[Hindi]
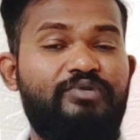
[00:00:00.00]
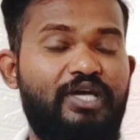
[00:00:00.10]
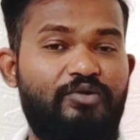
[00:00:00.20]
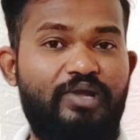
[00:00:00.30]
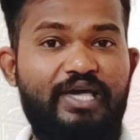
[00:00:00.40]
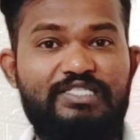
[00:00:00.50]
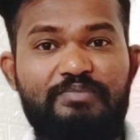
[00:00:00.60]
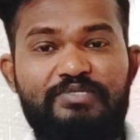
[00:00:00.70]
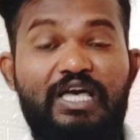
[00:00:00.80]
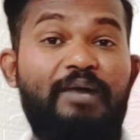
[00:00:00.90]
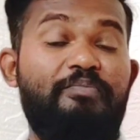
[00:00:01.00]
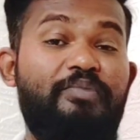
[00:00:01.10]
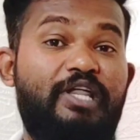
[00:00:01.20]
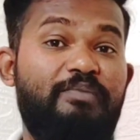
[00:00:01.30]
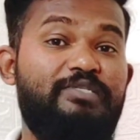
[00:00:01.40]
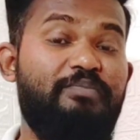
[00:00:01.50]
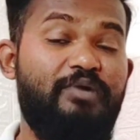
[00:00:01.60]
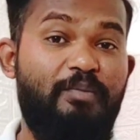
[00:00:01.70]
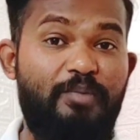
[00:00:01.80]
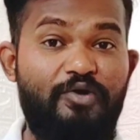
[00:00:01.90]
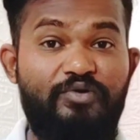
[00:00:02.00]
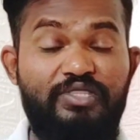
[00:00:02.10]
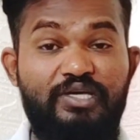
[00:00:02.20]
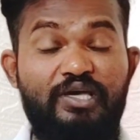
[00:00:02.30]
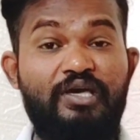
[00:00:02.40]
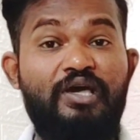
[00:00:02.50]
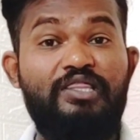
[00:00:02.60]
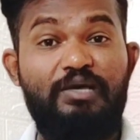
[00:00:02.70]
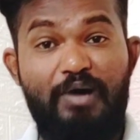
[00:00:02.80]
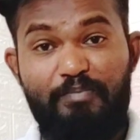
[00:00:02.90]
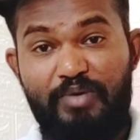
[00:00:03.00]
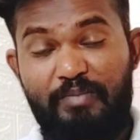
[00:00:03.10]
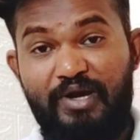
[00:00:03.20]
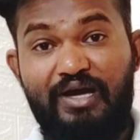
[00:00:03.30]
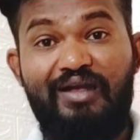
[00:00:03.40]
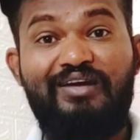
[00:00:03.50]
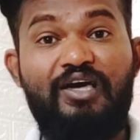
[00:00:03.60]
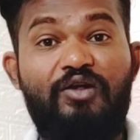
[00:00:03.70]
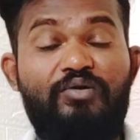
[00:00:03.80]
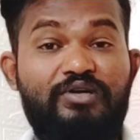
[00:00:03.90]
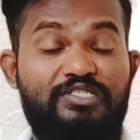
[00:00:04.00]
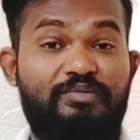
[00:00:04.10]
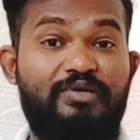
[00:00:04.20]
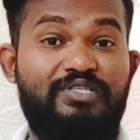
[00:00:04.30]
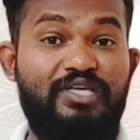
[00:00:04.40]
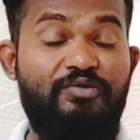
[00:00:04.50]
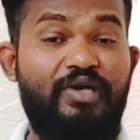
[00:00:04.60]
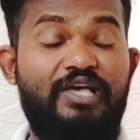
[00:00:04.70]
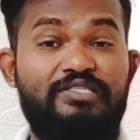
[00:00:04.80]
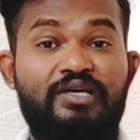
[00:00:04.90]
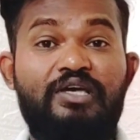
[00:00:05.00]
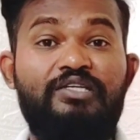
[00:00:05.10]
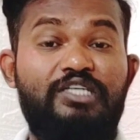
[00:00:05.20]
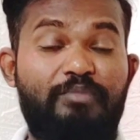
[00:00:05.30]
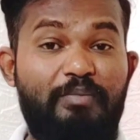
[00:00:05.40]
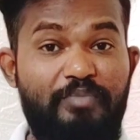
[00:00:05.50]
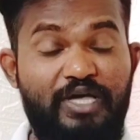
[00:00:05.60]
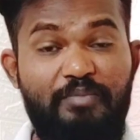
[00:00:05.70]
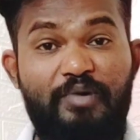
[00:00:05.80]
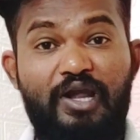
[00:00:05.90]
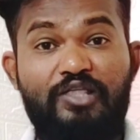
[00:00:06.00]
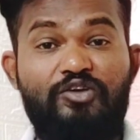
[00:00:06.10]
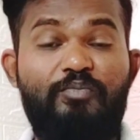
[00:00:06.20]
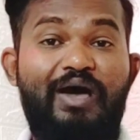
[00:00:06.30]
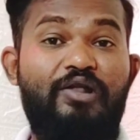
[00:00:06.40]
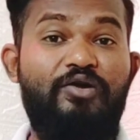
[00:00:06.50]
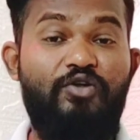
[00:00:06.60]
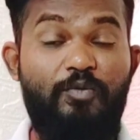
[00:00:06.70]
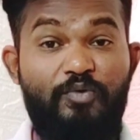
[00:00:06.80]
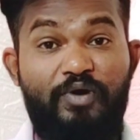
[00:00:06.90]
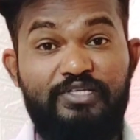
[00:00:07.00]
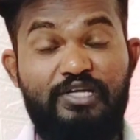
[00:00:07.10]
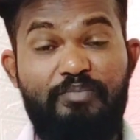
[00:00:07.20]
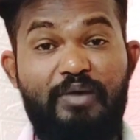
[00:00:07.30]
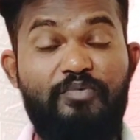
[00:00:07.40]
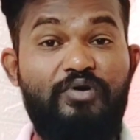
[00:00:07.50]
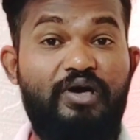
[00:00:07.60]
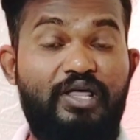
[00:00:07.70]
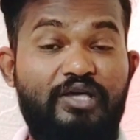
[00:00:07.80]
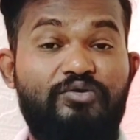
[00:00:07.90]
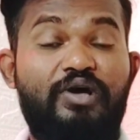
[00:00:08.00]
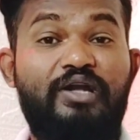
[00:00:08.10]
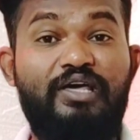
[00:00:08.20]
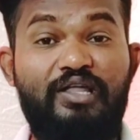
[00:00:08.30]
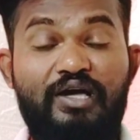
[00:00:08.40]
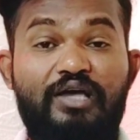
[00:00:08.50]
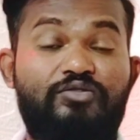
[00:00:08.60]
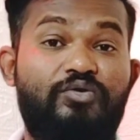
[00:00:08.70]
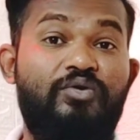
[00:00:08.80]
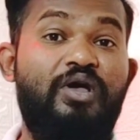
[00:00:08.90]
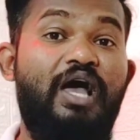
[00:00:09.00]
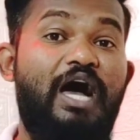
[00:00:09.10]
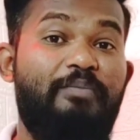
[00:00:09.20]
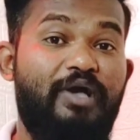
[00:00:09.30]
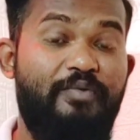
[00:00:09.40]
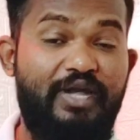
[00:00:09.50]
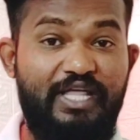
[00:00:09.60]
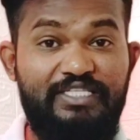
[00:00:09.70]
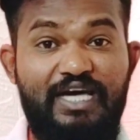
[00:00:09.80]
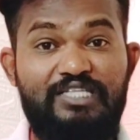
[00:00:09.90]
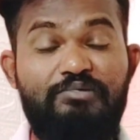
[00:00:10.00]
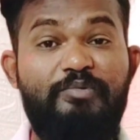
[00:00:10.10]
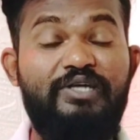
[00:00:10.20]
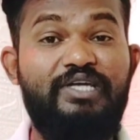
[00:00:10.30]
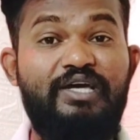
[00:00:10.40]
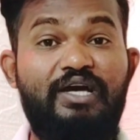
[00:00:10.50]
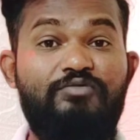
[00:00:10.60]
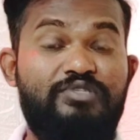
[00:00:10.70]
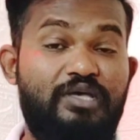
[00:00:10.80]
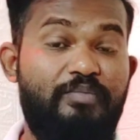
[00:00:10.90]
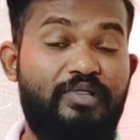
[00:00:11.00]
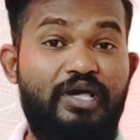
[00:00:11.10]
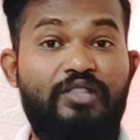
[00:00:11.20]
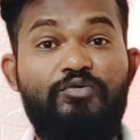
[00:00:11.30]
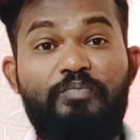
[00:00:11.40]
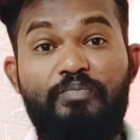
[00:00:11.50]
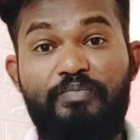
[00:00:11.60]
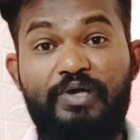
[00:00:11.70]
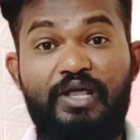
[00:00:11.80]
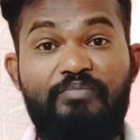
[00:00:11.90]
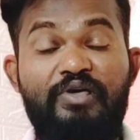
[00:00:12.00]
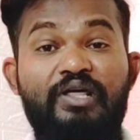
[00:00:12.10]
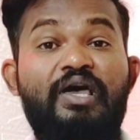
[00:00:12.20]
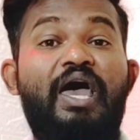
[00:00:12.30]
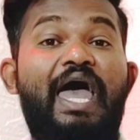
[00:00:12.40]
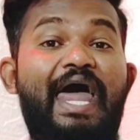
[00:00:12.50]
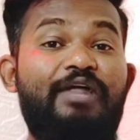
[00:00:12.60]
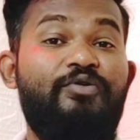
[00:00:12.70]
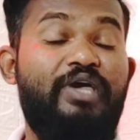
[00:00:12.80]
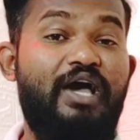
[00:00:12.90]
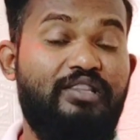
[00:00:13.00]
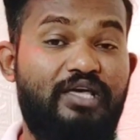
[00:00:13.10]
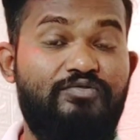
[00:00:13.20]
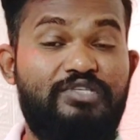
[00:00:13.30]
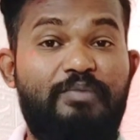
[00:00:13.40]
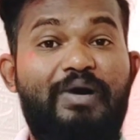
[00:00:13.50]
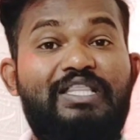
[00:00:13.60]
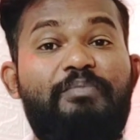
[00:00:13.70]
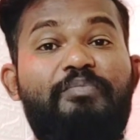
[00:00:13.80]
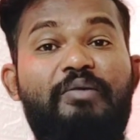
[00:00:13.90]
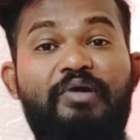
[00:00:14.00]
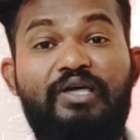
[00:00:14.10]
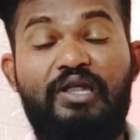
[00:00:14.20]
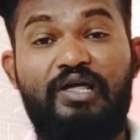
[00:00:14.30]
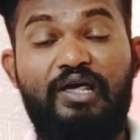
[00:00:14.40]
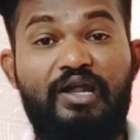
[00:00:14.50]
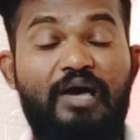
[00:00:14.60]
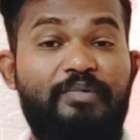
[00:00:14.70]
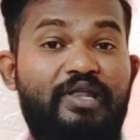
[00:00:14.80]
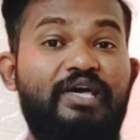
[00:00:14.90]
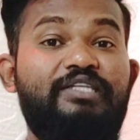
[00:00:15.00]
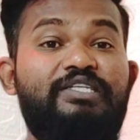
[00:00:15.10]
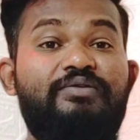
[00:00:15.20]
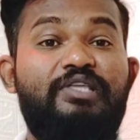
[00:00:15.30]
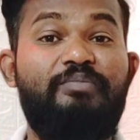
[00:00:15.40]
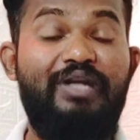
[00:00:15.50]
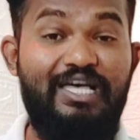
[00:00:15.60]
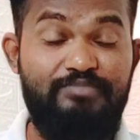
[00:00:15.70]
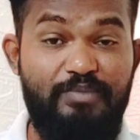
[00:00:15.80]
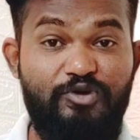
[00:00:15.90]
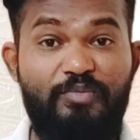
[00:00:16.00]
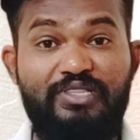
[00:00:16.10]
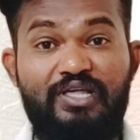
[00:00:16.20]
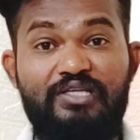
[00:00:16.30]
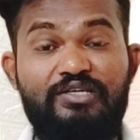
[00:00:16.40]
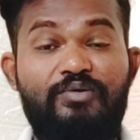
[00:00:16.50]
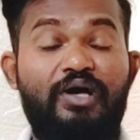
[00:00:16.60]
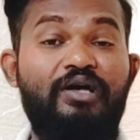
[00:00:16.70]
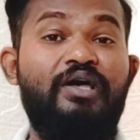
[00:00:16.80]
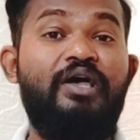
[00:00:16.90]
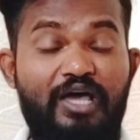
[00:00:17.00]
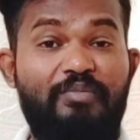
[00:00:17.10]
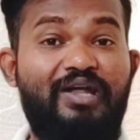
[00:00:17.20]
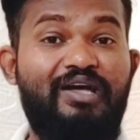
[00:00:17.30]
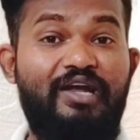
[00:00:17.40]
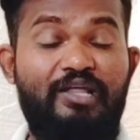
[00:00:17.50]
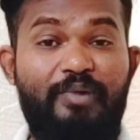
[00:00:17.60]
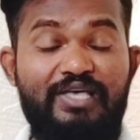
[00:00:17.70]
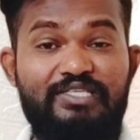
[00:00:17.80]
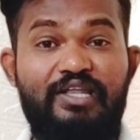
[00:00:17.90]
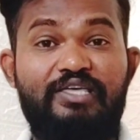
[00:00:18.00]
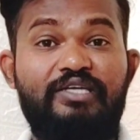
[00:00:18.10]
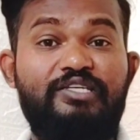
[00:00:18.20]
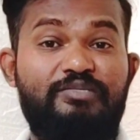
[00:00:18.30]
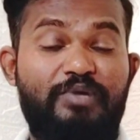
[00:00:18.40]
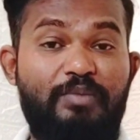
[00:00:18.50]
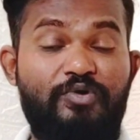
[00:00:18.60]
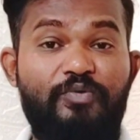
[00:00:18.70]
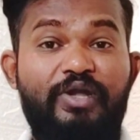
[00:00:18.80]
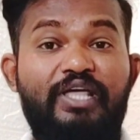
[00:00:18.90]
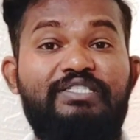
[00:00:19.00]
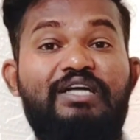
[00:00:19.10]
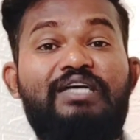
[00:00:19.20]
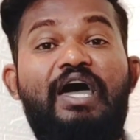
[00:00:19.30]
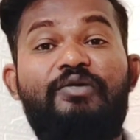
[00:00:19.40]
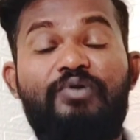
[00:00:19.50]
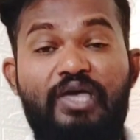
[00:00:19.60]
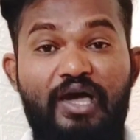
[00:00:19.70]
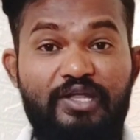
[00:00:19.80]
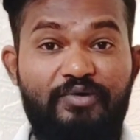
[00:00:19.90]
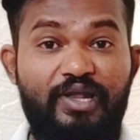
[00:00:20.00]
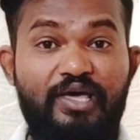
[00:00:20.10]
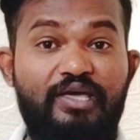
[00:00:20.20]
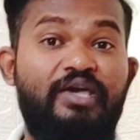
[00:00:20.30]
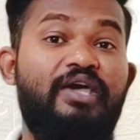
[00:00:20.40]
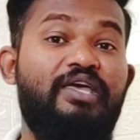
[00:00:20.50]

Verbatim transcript: है उनके रूल के हिसाब से आप ट्रिप जब कंप्लीट होती है तब आप पेमेंट कलेक्ट कर लो कस्टमर से क्योंकि गाइज जब आप पिकअप कर लेते हो मान लो ड्रॉप लोकेशन पे आपको अगर एक दो घंटा लगा तो आपका वेटिंग चार्ज भी बढ़ जाएगा उसके तहत वो फिर फिर ऐड होके आता है उसके बाद आप पेमेंट कलेक्ट करना आपके लिए अच्छा होता है बट गाइज मैं आपको बताना चाहूंगा हर बार का ट्रिप ऐसा नहीं है जिसमें आपको वेटिंग चार्ज ऐड होके आने वाला है